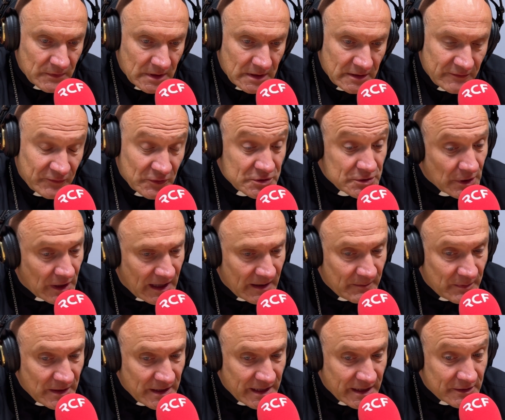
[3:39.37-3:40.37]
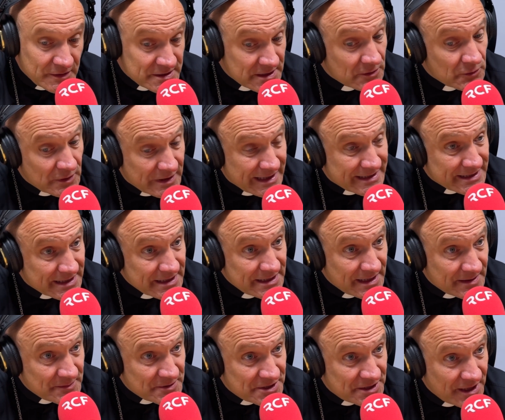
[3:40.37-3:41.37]
il faut se rappeler que c'est au
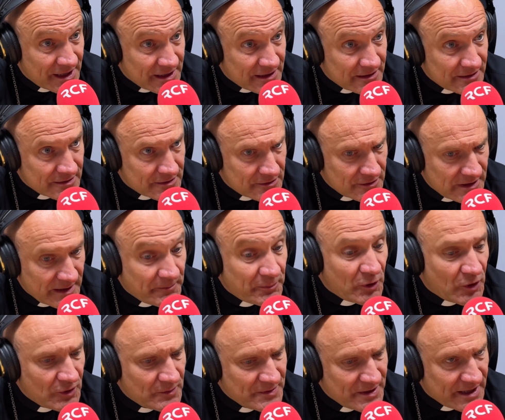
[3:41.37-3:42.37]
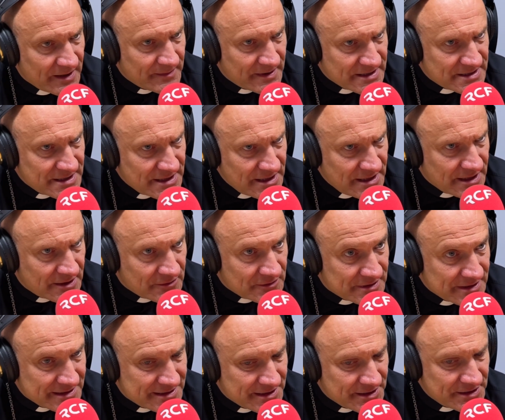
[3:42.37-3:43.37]
IVe siècle que les premières basiliques ont
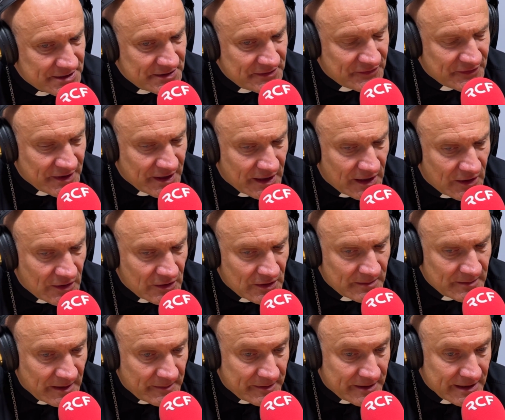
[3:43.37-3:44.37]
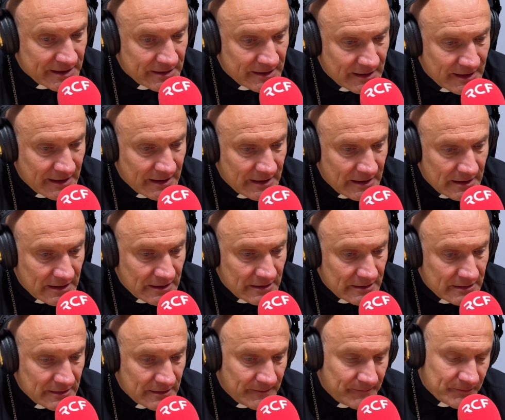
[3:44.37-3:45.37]
été édifiées à Rome après
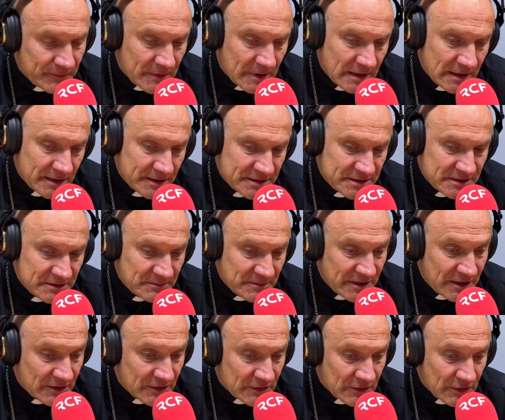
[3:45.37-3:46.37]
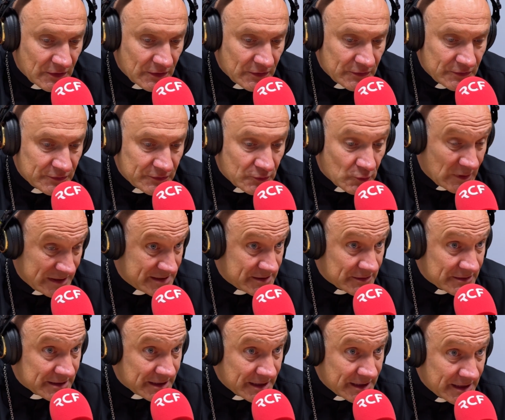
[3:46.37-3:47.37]
l'édit de Milan en
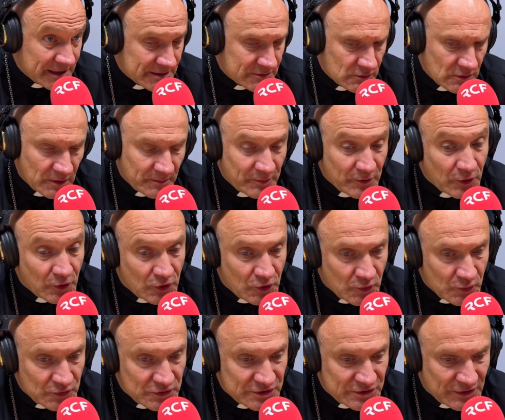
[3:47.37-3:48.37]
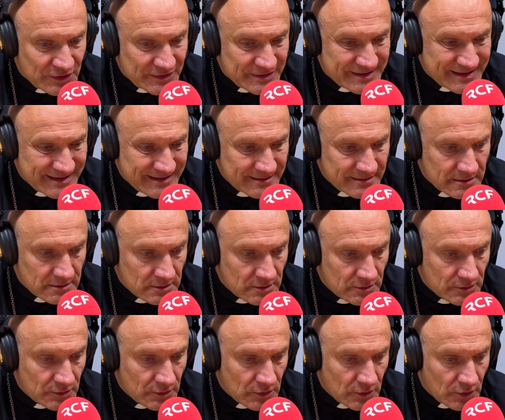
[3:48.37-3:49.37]
313 où l'empereur Constantin
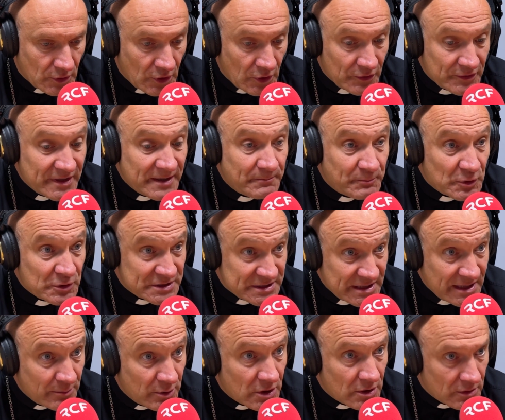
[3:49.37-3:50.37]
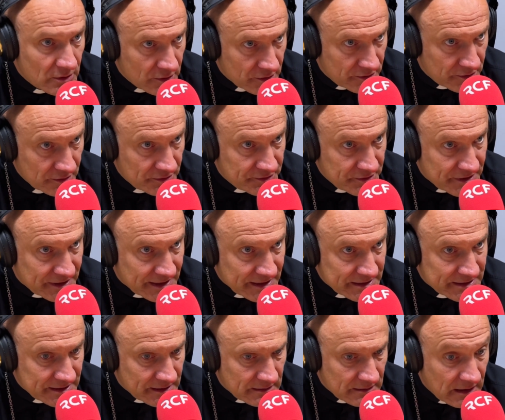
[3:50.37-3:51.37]
rendait possible le culte
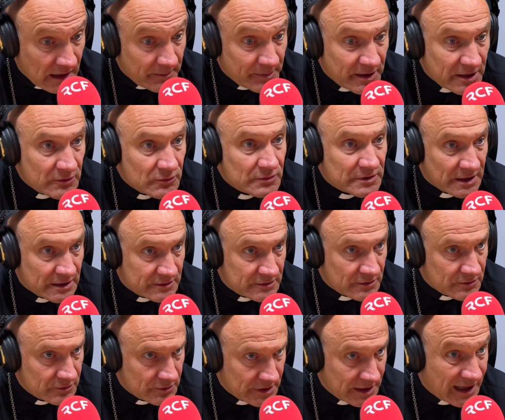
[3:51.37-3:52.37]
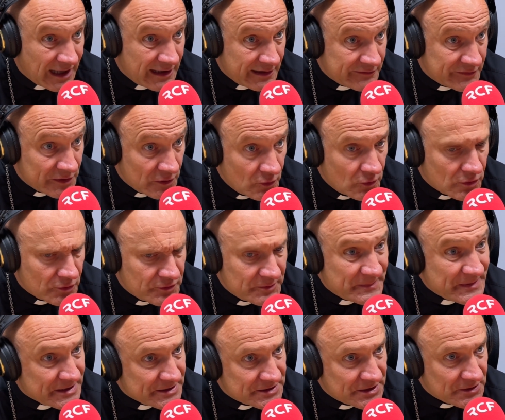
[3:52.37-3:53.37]
chrétien après tout un temps de graves et lourdes
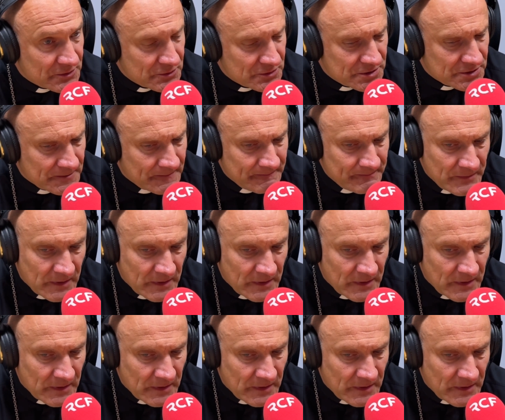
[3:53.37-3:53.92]
persécutions